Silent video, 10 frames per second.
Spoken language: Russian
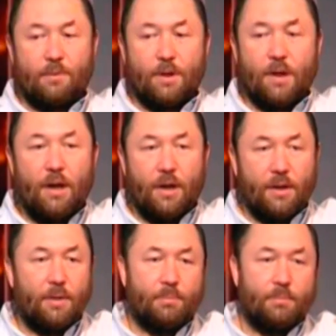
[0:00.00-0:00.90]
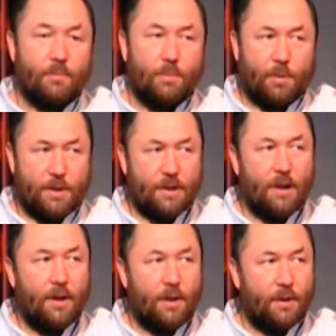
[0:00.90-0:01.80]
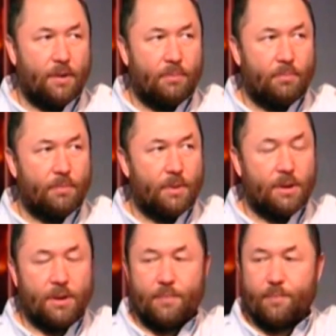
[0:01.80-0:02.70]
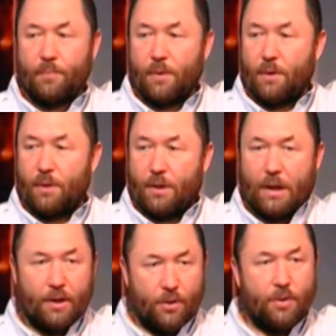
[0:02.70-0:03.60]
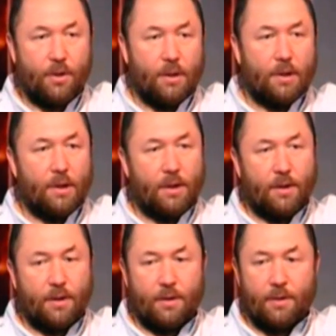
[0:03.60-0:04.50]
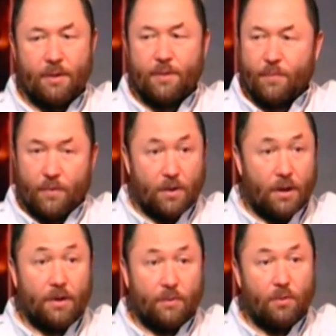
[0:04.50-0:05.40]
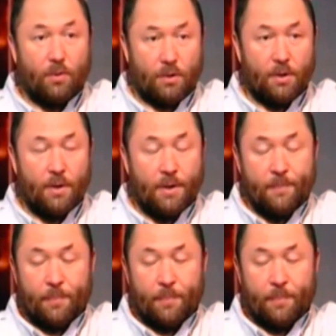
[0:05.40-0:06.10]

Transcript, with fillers: уникальная, она простая, она, она органичная для, для этого города.